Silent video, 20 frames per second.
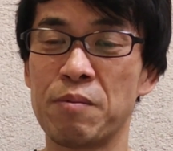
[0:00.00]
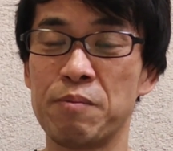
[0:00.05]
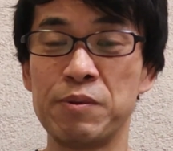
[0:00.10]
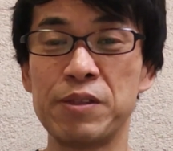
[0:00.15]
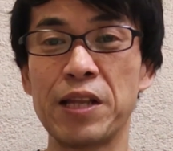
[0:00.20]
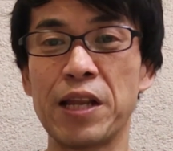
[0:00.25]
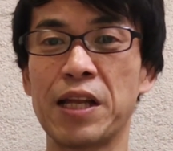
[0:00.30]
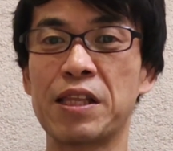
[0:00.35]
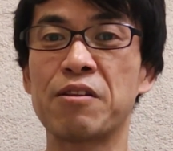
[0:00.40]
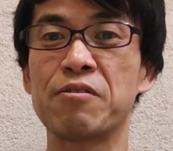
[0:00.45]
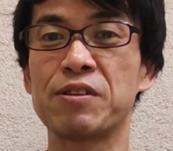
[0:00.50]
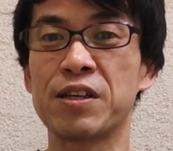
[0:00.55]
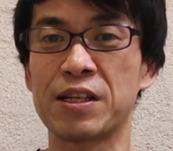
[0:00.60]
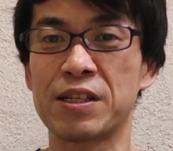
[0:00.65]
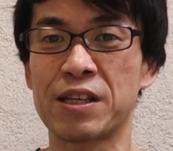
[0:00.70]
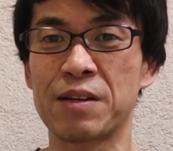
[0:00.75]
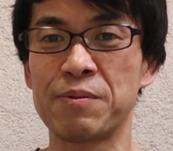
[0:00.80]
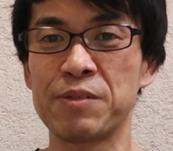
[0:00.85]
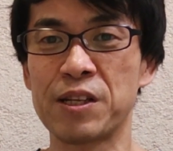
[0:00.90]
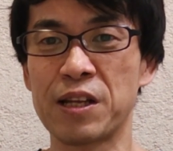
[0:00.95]
店やってるじゃ
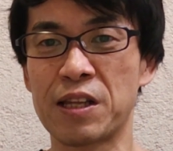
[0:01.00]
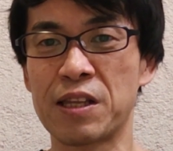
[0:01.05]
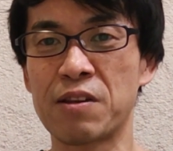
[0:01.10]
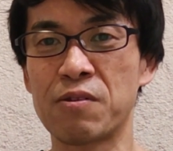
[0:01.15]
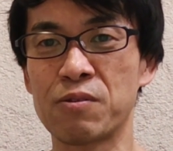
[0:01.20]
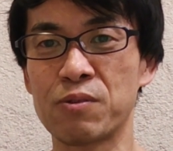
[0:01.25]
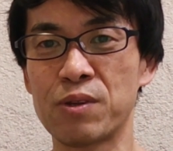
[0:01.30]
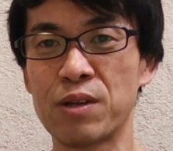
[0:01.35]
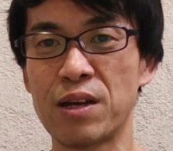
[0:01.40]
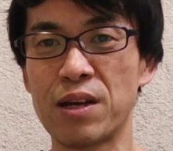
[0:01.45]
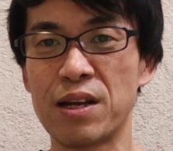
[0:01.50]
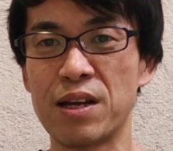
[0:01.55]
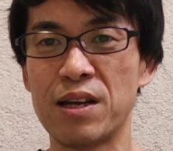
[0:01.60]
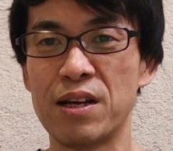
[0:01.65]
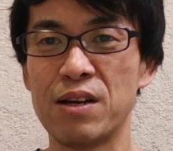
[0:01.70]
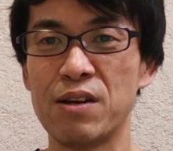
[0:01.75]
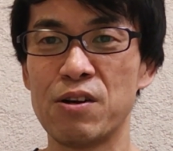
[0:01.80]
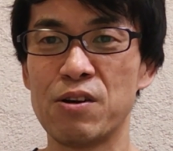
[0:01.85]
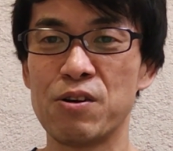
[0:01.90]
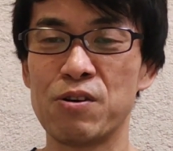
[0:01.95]
ないですか店やってるん
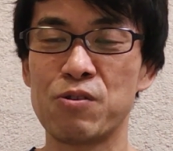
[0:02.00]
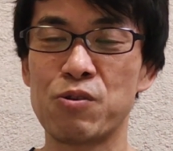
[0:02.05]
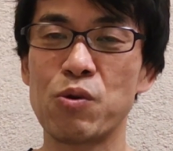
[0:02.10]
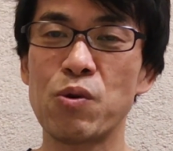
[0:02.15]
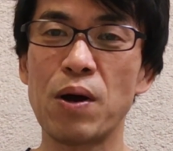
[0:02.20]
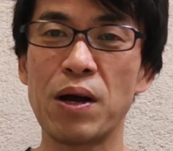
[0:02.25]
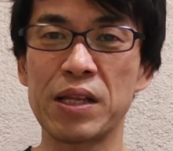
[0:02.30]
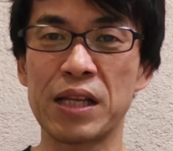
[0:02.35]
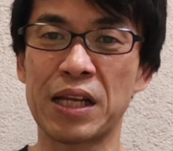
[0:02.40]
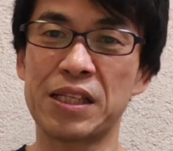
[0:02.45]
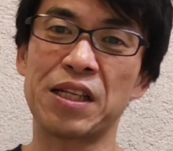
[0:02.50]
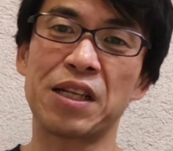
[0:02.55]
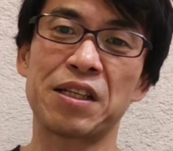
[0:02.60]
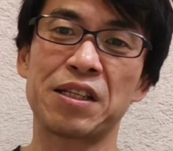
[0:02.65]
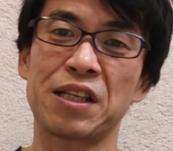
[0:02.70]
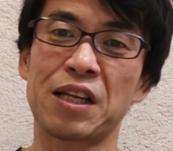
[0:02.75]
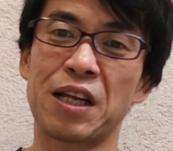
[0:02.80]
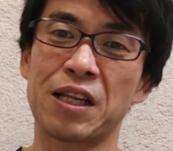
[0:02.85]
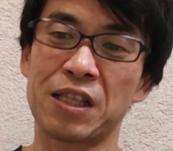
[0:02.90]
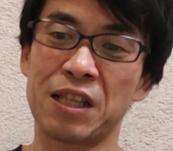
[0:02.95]
でフロアで
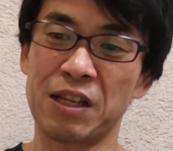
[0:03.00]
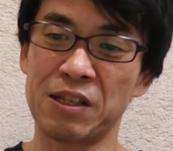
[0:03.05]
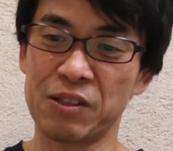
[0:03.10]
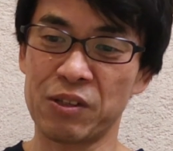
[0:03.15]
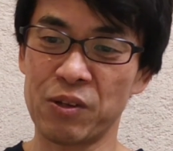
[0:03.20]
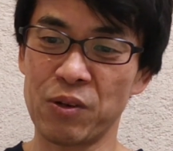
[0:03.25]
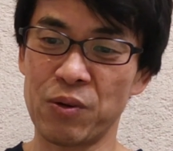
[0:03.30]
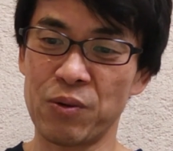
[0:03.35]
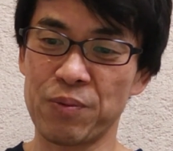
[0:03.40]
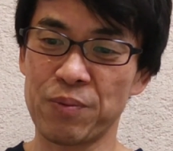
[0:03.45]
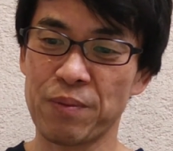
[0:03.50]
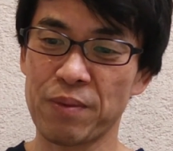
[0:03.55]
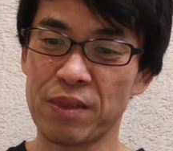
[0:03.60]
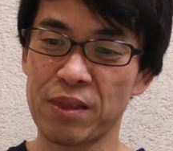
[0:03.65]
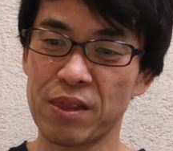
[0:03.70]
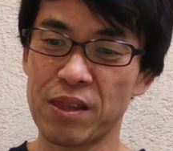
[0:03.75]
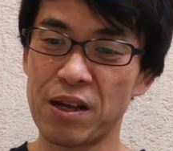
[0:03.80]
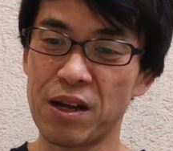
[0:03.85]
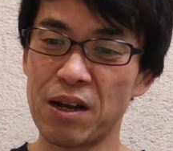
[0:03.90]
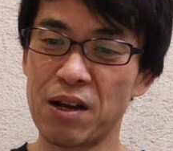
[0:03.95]
働きたかったんですよ
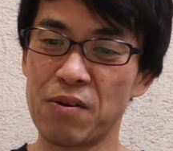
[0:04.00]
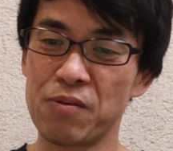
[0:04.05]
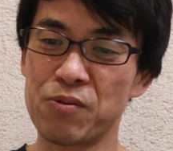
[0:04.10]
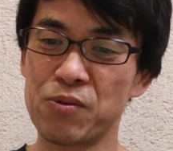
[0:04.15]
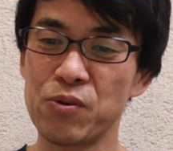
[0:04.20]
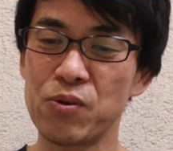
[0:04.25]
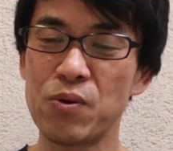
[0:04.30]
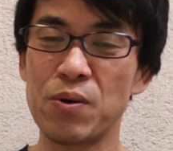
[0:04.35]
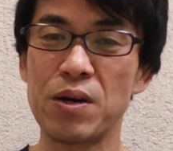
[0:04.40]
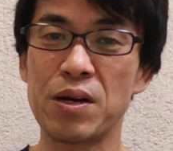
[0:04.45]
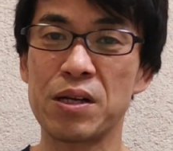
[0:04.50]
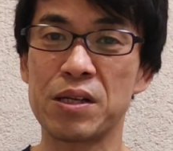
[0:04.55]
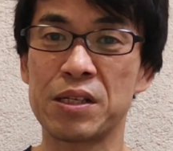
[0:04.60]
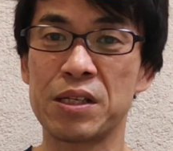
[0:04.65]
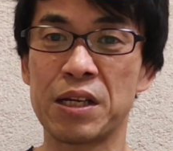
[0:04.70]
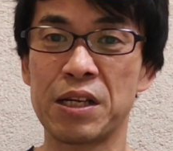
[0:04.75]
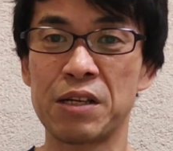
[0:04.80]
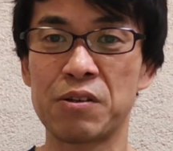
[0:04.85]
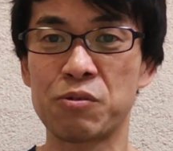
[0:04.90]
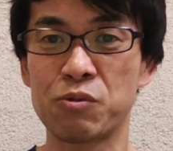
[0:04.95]
だからフロア
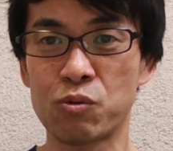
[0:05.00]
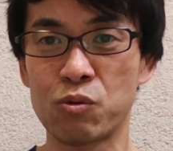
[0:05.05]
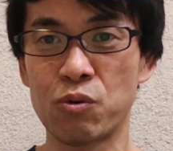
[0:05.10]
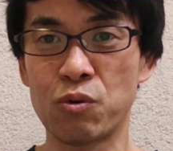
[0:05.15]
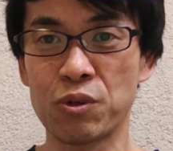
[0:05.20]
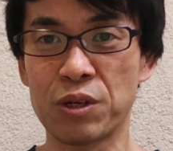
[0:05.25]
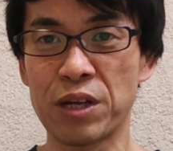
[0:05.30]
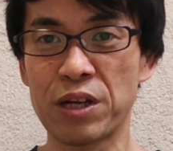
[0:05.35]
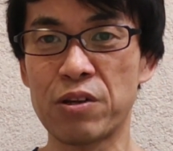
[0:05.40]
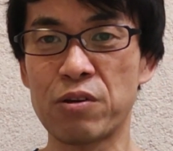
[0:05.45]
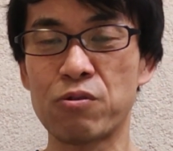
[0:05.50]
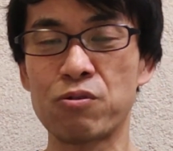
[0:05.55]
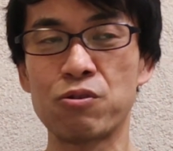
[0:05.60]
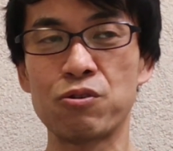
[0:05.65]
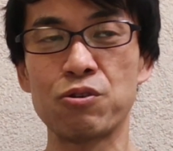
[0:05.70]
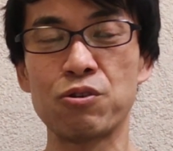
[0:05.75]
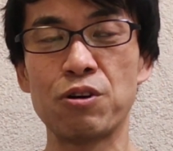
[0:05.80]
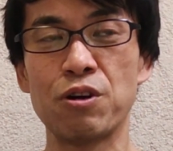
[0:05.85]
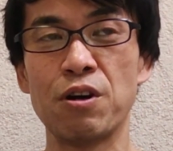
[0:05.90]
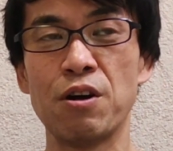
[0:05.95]
で行くと結
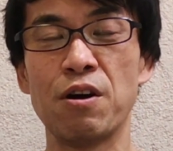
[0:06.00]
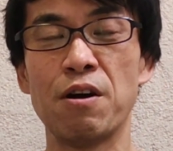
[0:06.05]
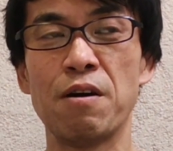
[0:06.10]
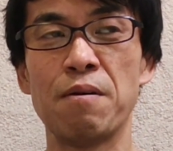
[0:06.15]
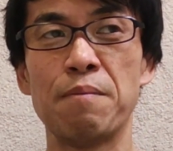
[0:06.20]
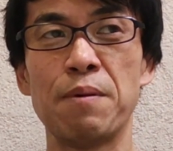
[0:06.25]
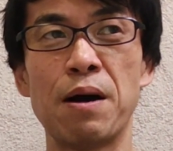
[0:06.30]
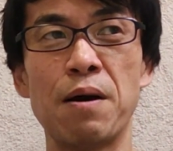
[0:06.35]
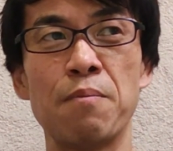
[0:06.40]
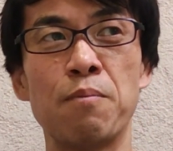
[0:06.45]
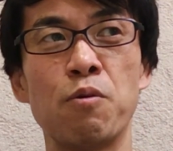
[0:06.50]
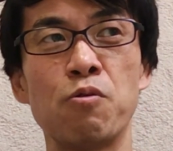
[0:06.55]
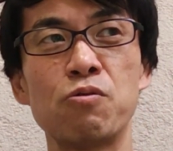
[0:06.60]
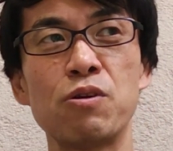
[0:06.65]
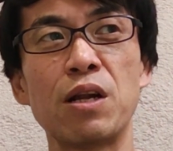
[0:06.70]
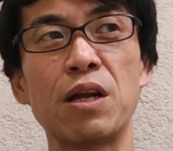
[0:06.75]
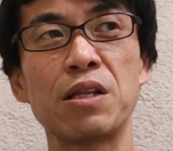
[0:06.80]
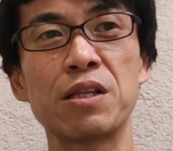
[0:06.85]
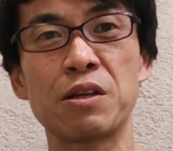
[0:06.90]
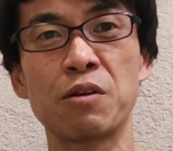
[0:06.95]
局、まあ、
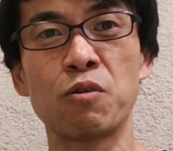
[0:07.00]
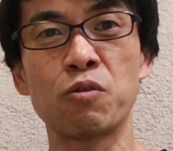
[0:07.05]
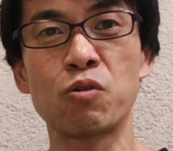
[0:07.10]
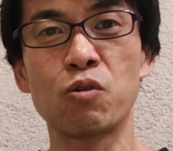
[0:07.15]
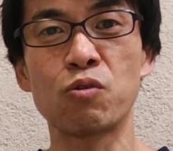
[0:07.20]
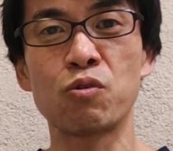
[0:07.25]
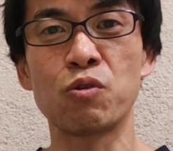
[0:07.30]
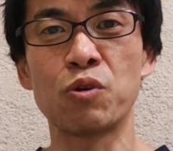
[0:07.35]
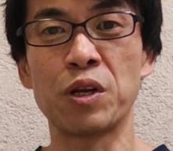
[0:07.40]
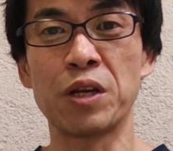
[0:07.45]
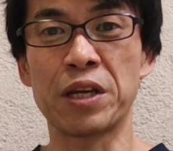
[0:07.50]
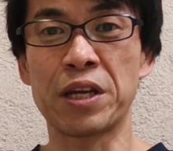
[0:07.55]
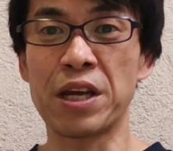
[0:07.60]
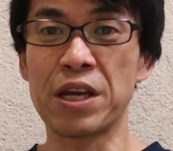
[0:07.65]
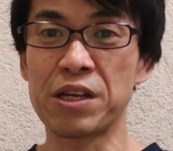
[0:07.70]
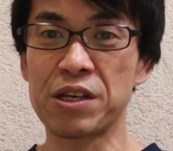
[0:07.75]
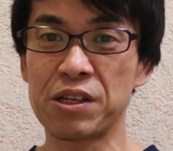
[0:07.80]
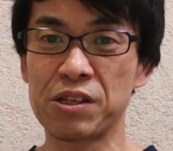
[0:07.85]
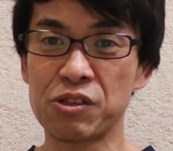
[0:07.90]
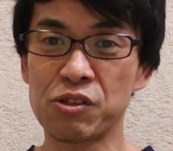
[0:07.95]
僕らなんてほとんど、ね、
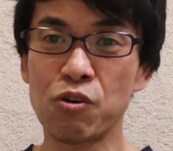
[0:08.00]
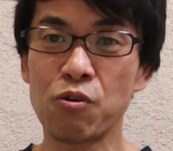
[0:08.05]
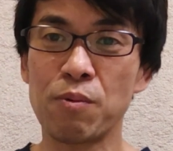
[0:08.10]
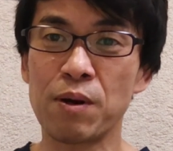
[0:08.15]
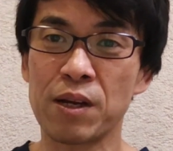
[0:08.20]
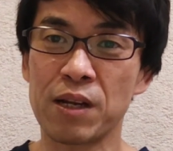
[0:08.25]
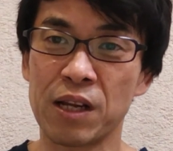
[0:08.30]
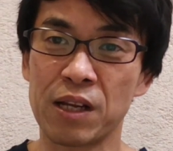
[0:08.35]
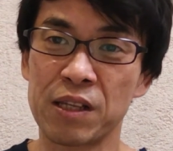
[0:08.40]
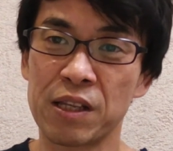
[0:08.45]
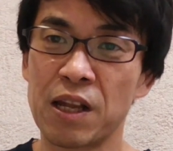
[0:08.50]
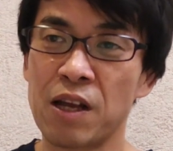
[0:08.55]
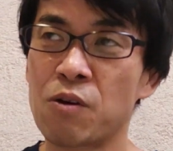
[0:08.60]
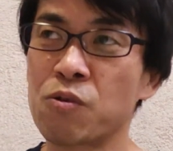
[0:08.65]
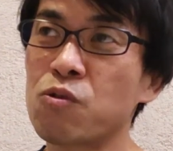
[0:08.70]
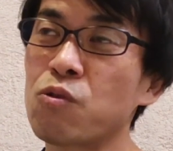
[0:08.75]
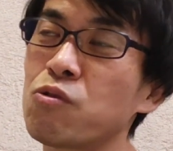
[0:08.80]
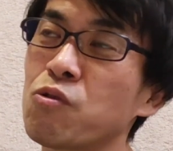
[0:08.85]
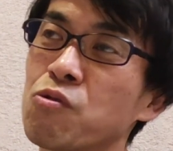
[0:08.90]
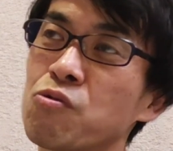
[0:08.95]
現金商売なんで
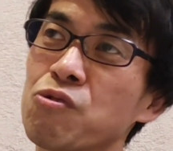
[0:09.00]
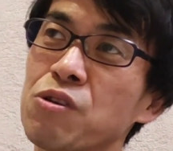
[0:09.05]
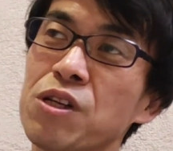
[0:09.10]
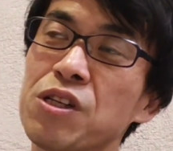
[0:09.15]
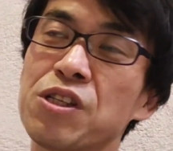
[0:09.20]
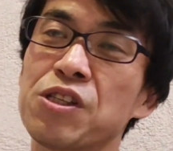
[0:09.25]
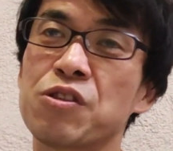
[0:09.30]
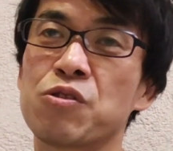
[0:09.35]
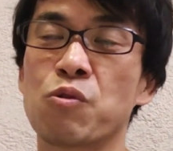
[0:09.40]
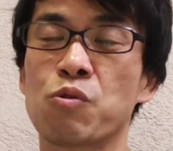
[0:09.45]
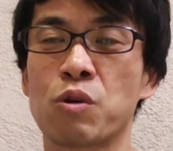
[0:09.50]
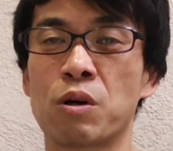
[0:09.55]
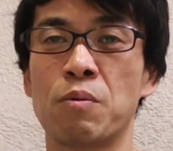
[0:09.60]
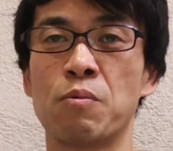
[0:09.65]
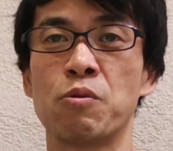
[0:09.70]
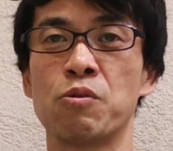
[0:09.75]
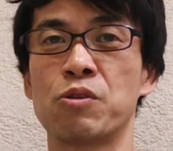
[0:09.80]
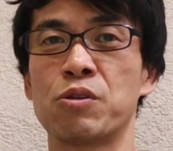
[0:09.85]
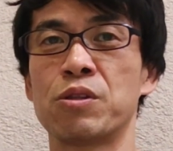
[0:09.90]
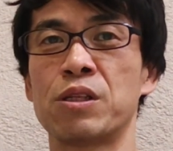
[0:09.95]
ほとんどクレジットとか
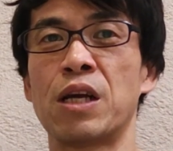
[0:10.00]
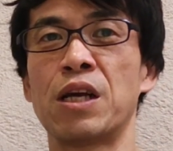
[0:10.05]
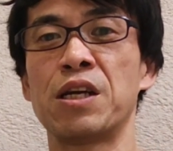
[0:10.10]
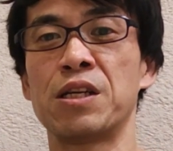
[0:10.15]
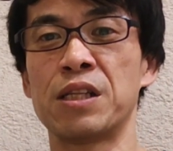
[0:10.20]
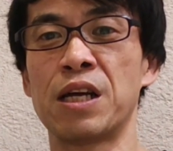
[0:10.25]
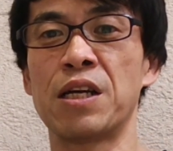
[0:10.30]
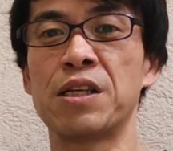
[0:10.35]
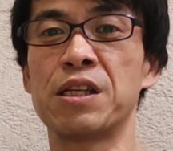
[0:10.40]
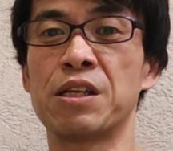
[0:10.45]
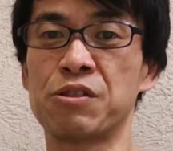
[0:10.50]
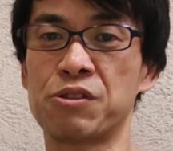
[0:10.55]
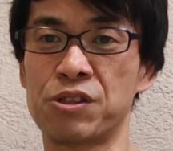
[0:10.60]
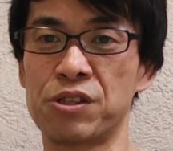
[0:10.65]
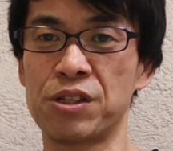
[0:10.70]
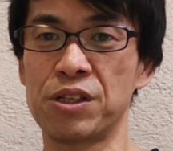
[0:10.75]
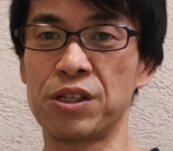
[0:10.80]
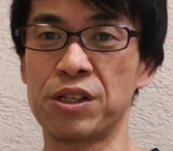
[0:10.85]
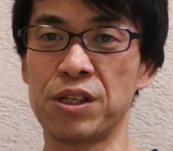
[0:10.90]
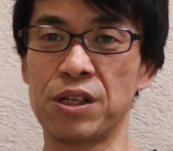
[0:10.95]
もないないです
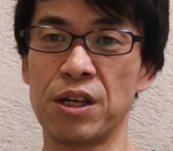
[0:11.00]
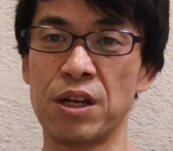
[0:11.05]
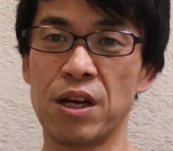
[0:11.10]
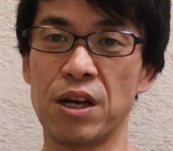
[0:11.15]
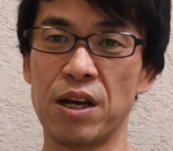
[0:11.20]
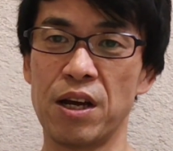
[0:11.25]
し PayPay、